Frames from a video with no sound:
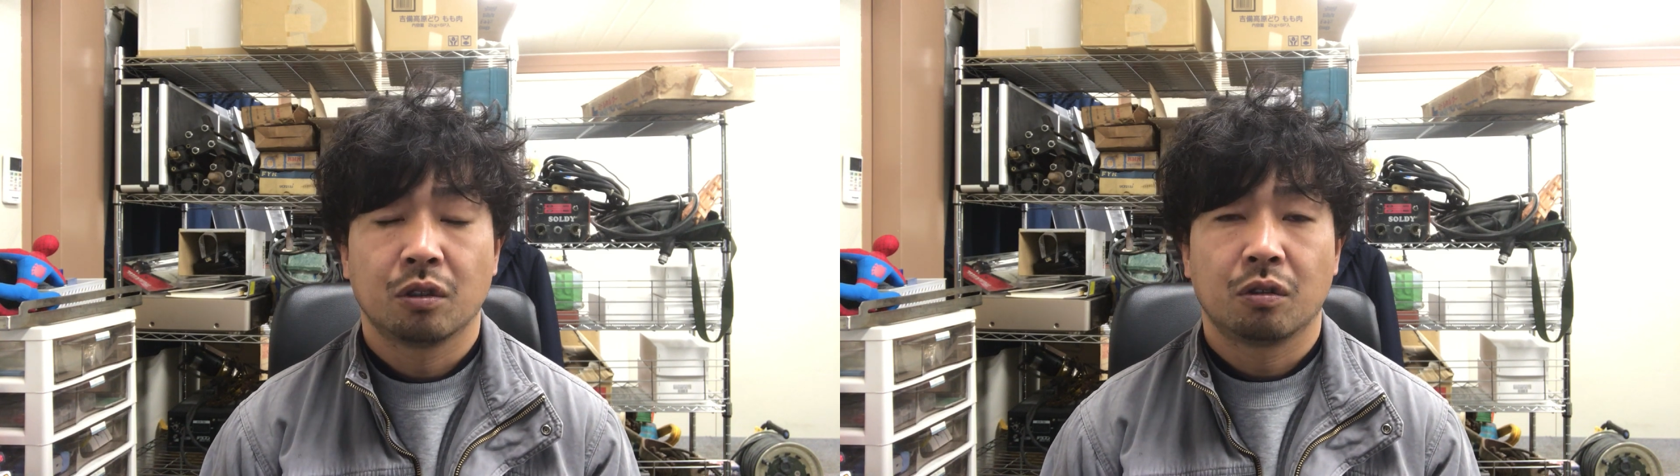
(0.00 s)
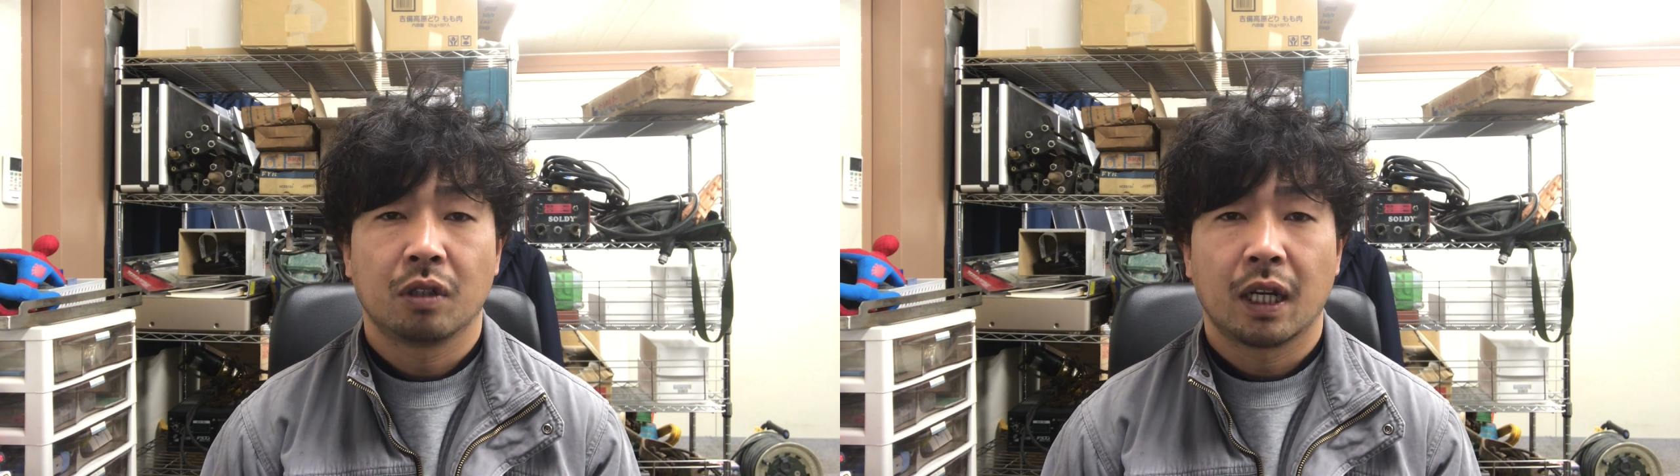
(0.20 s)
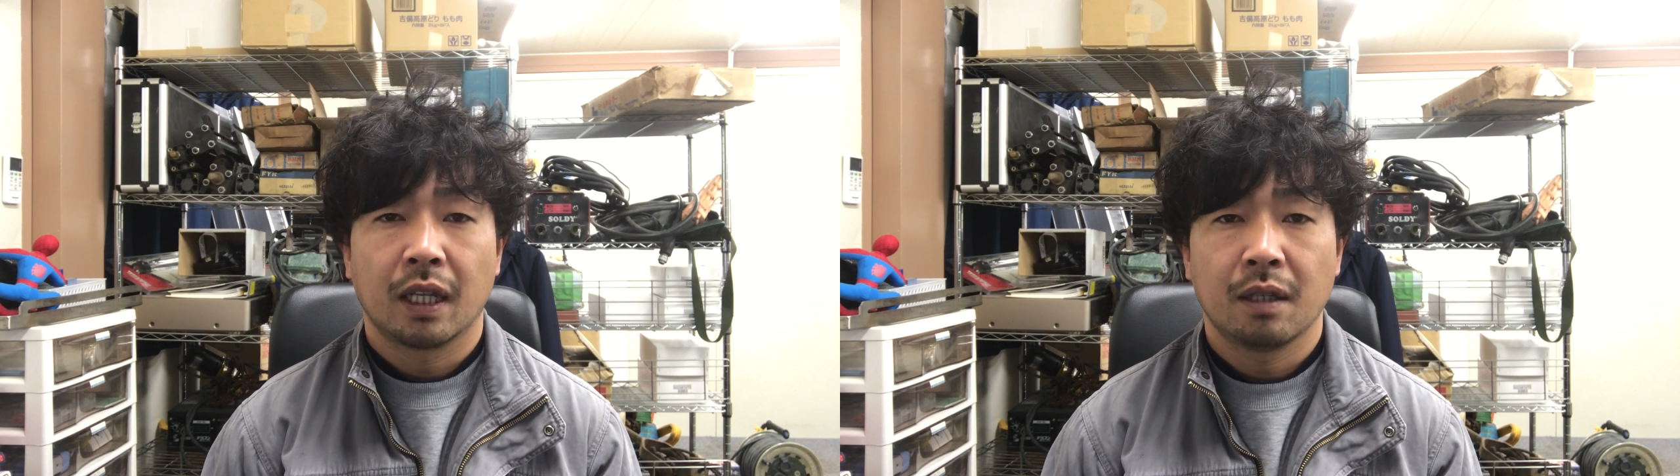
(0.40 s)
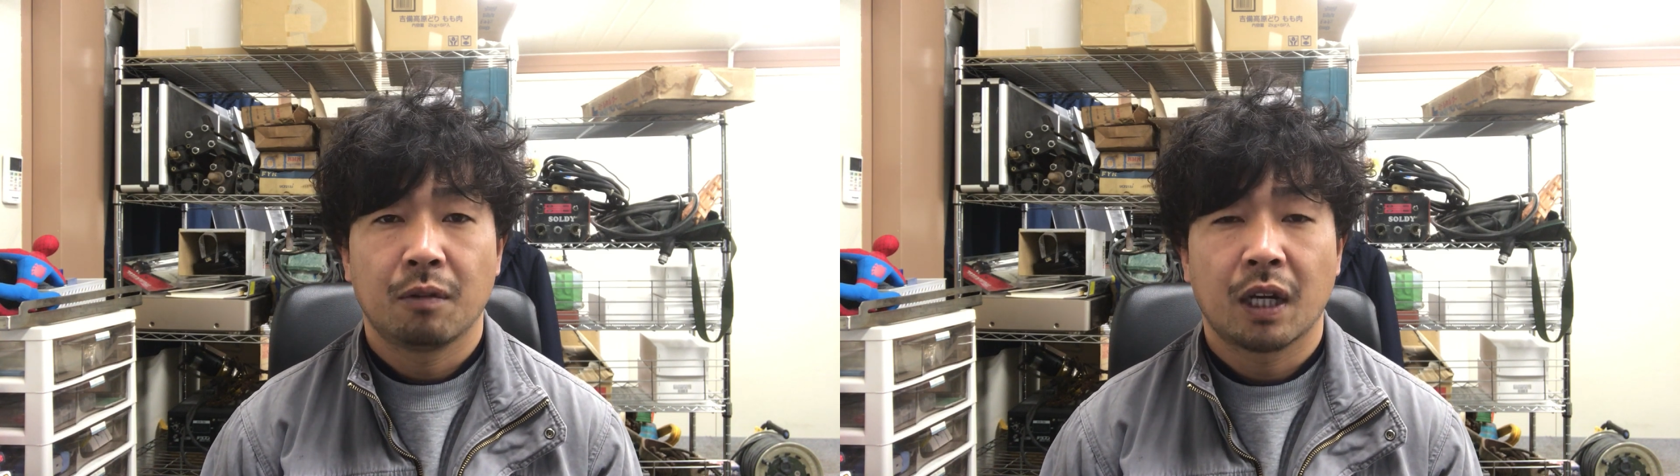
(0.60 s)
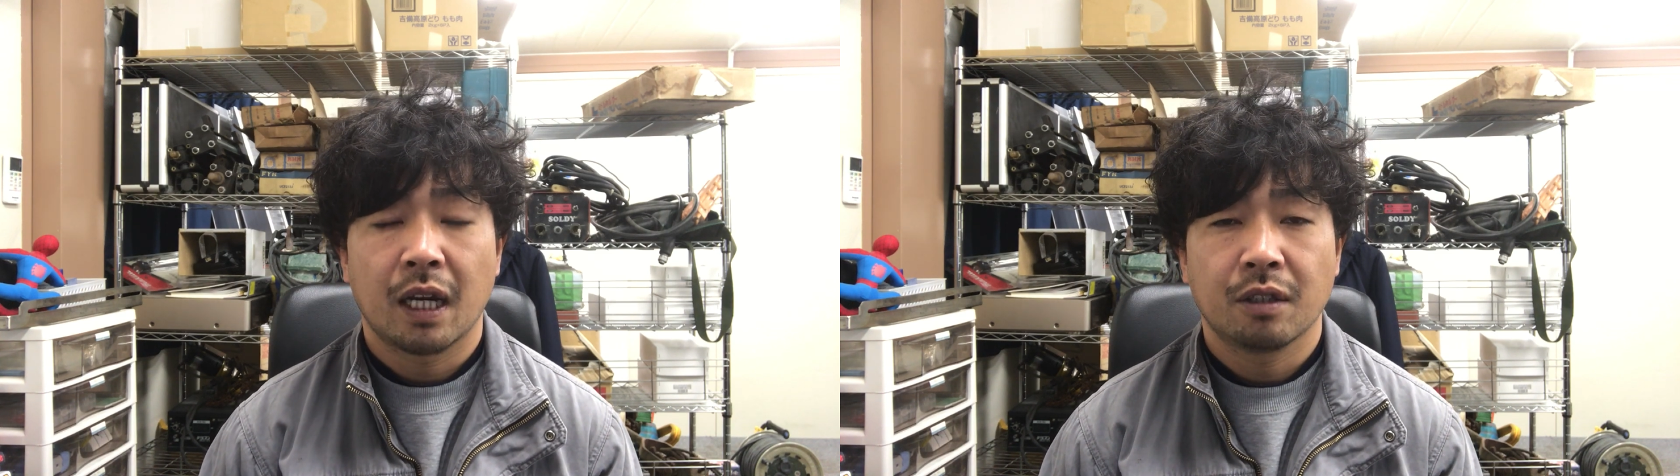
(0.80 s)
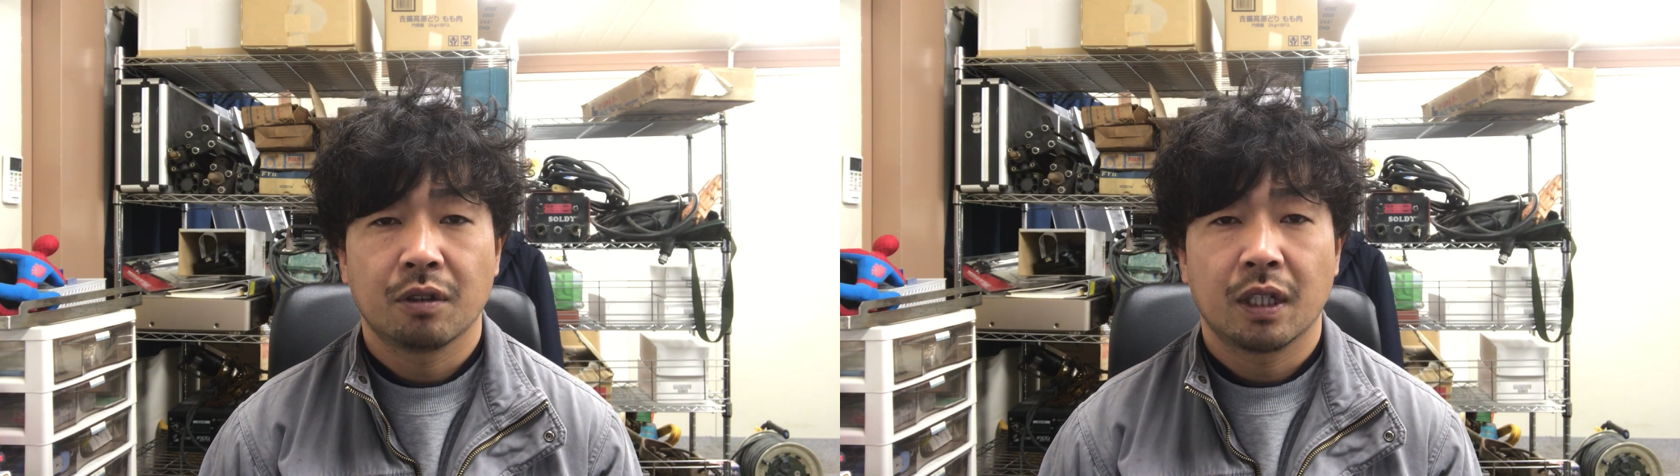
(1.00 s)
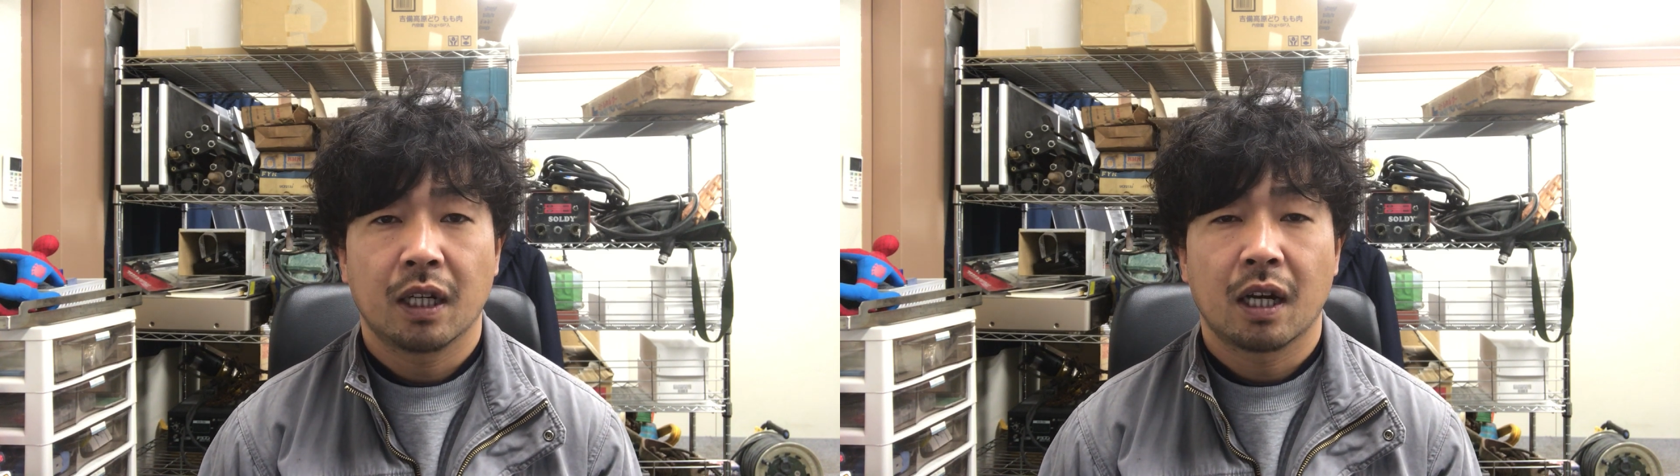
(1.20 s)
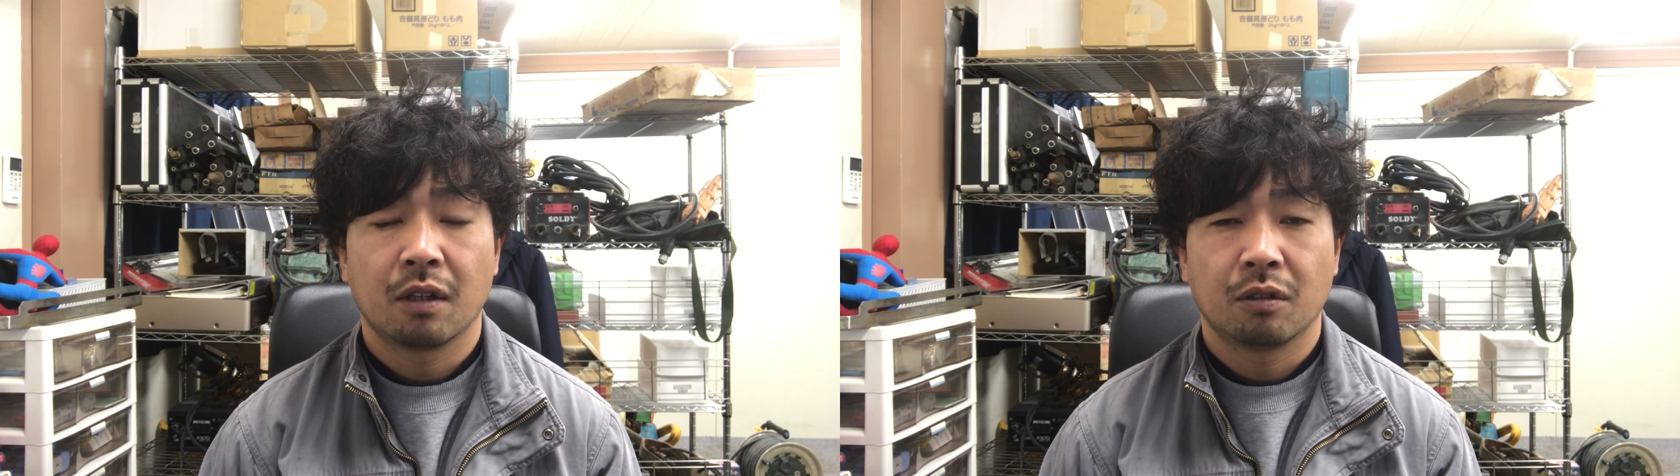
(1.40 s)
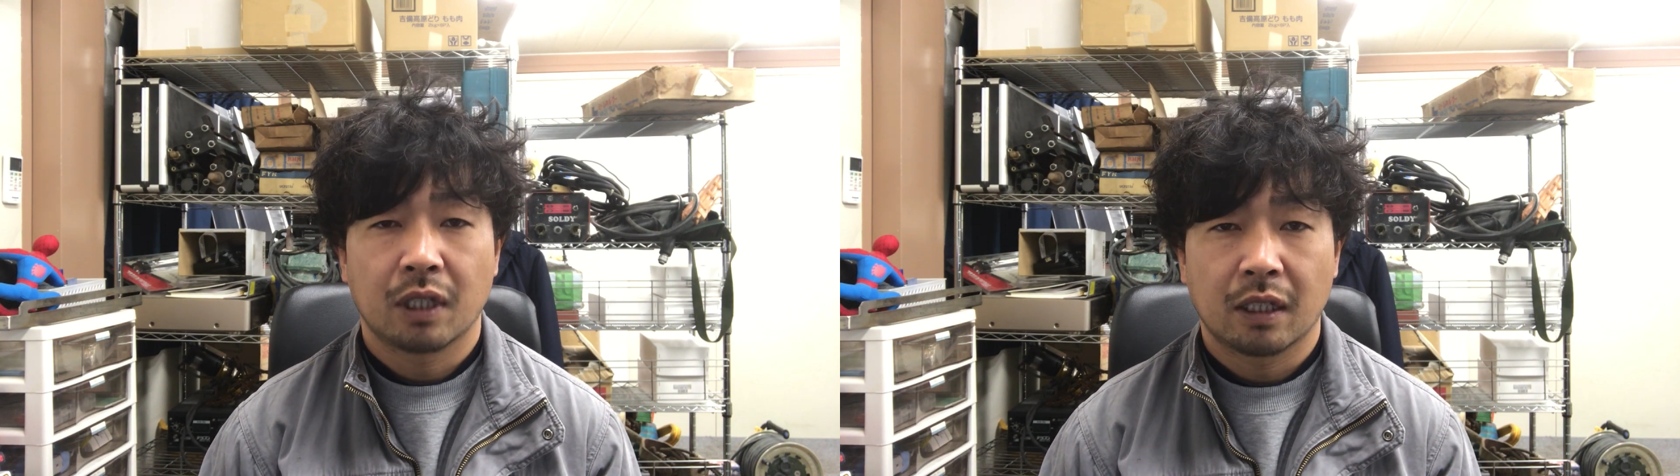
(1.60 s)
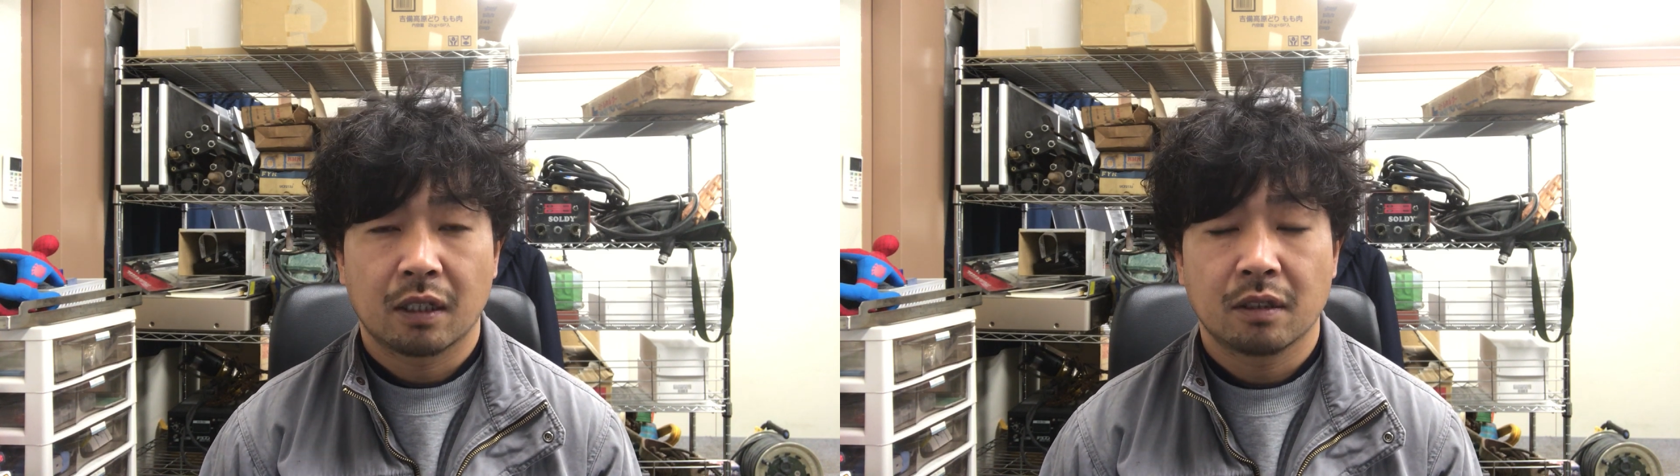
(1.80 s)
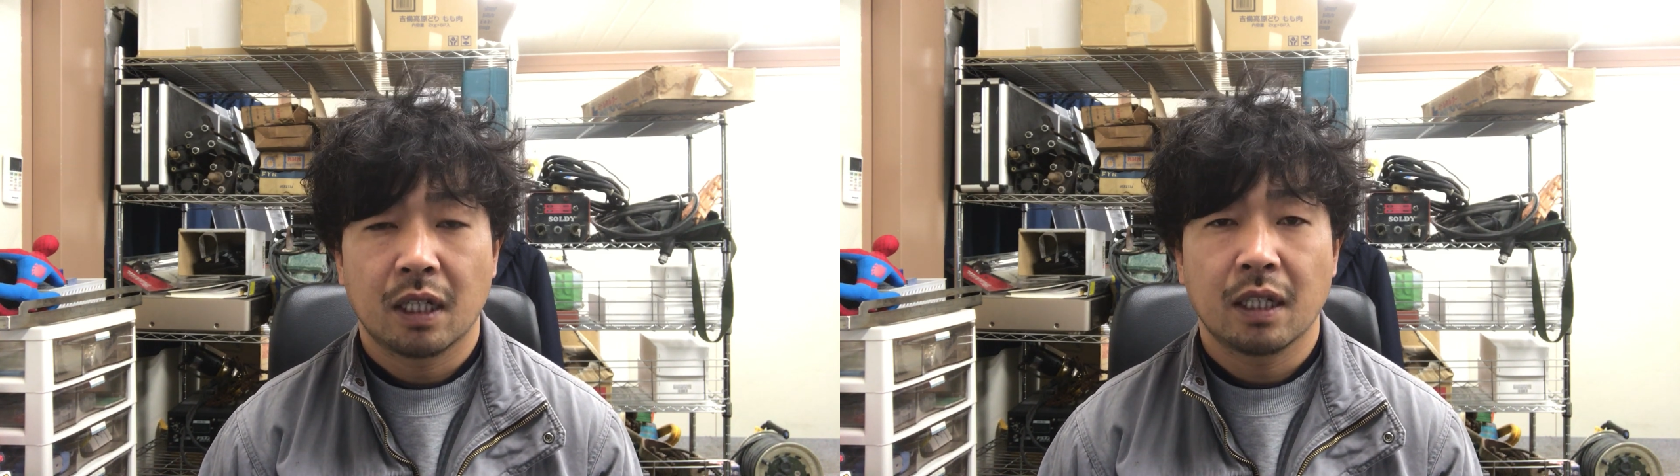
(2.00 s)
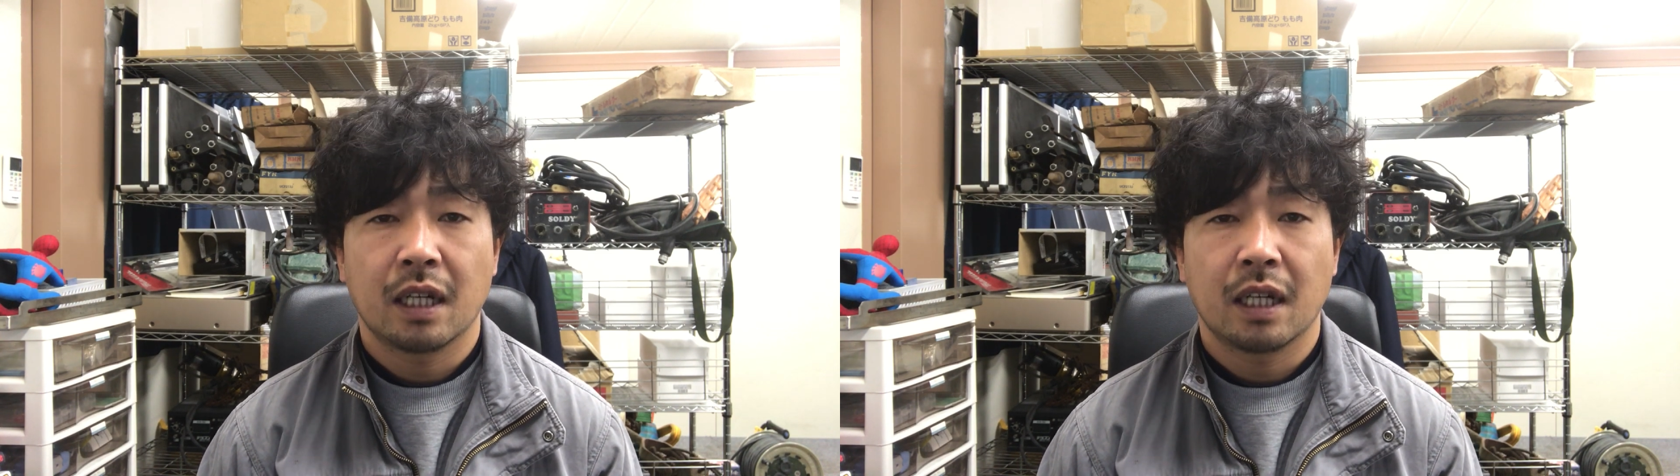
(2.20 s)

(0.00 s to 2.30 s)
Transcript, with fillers: どこからでも買い取りが可能な宅配